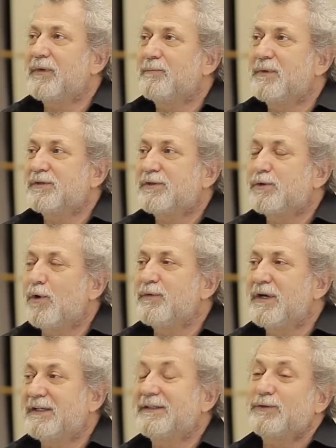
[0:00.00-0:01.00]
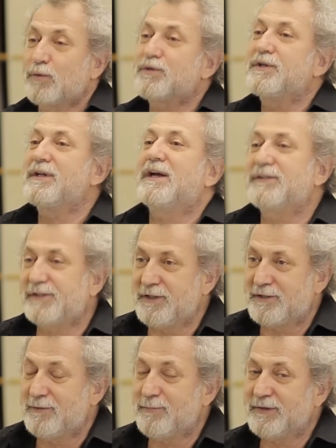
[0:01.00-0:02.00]
безусловно, это тоже наш
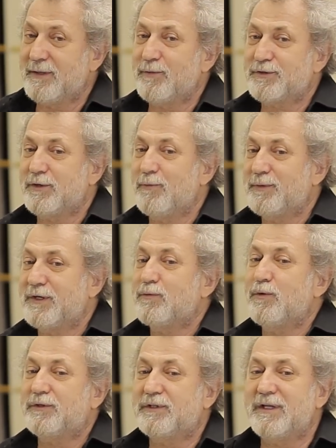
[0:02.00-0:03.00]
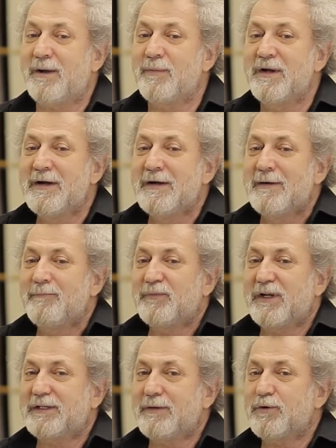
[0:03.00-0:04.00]
зритель, потому что он приходит к нам
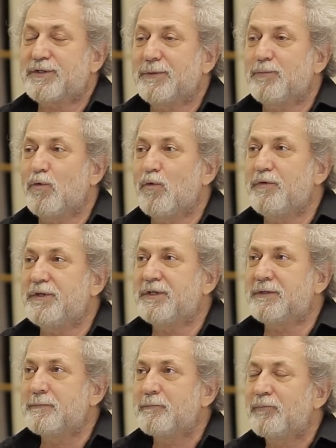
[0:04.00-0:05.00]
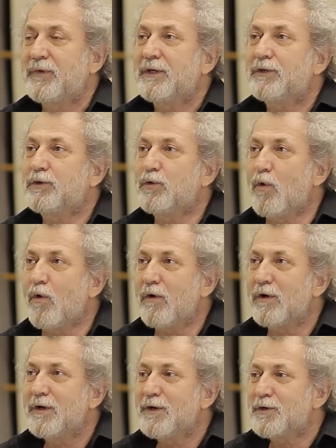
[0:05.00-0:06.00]
для того, чтобы увидеть
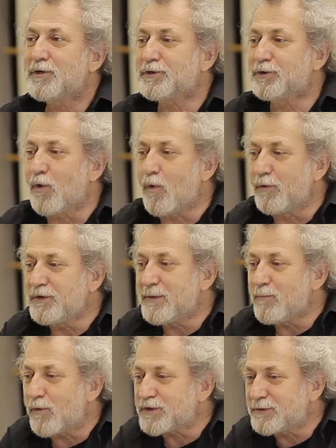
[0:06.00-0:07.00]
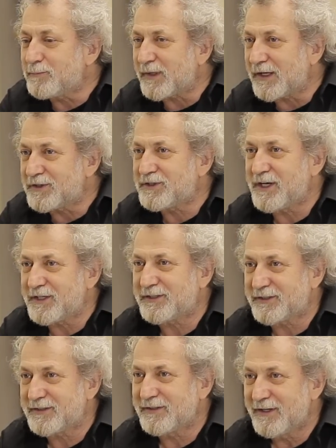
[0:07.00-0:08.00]
то, что он не может
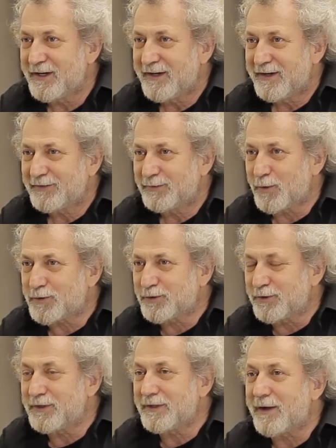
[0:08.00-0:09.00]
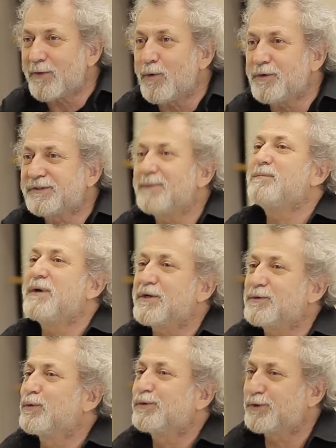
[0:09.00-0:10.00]
прочесть, то, что находится
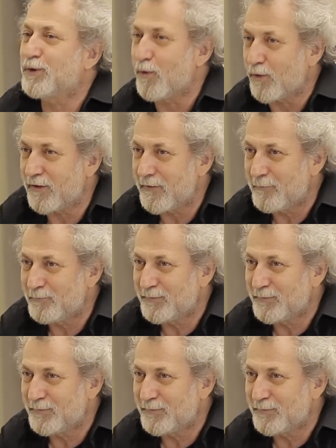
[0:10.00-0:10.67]
между строк.